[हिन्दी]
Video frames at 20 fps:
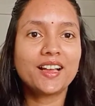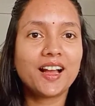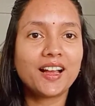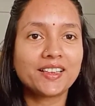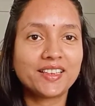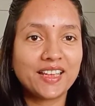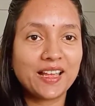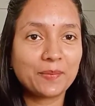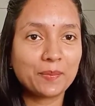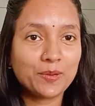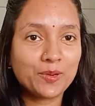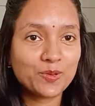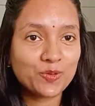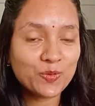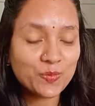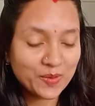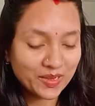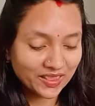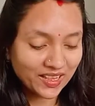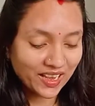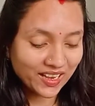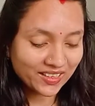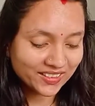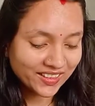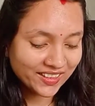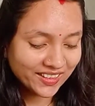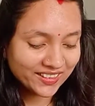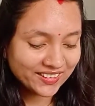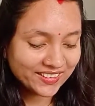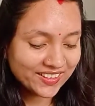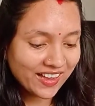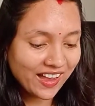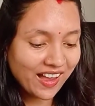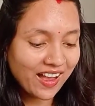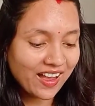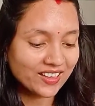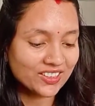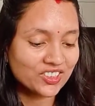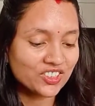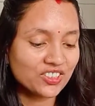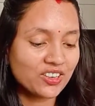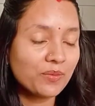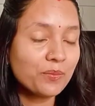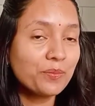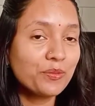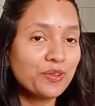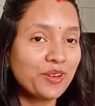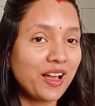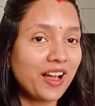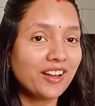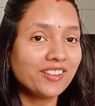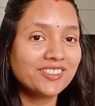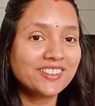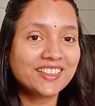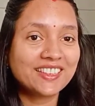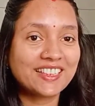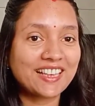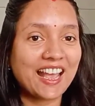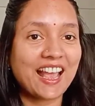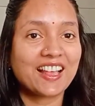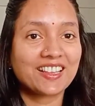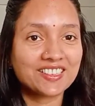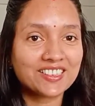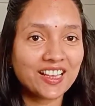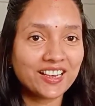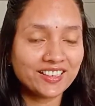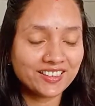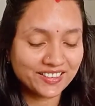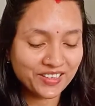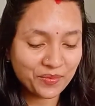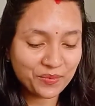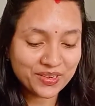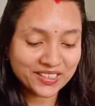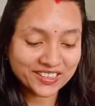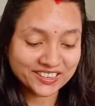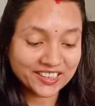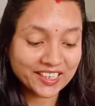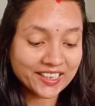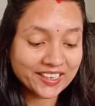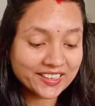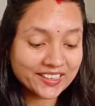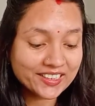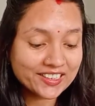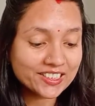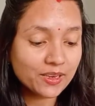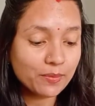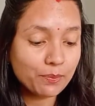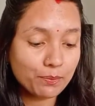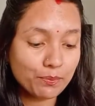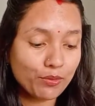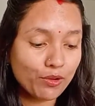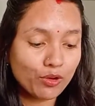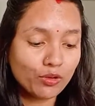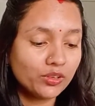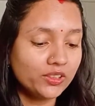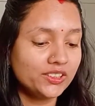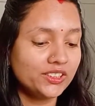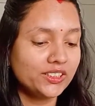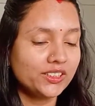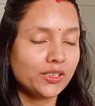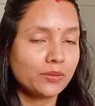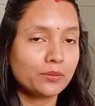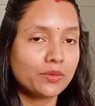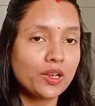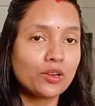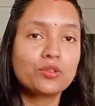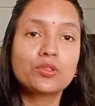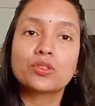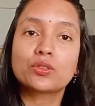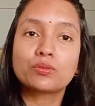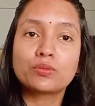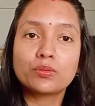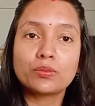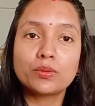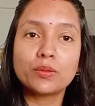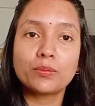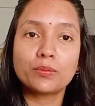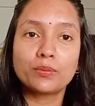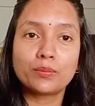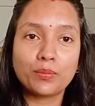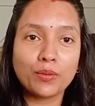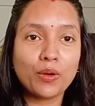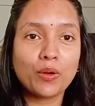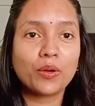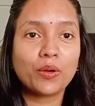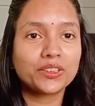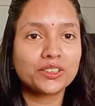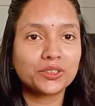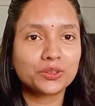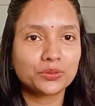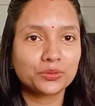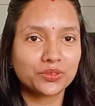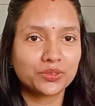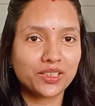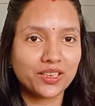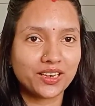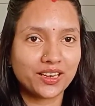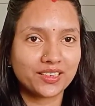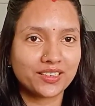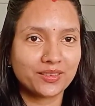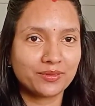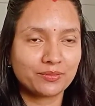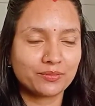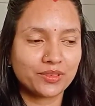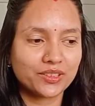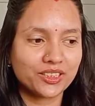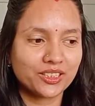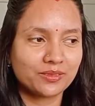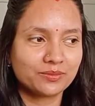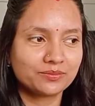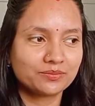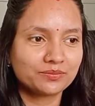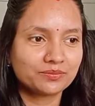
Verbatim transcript: खा के आप लोग को बताते हैं कि आज का पुलाव कैसा लग रहा है बट देखने से बहुत ही अमिया खुशबू भी बहुत ही सुंदर आ रही मतलब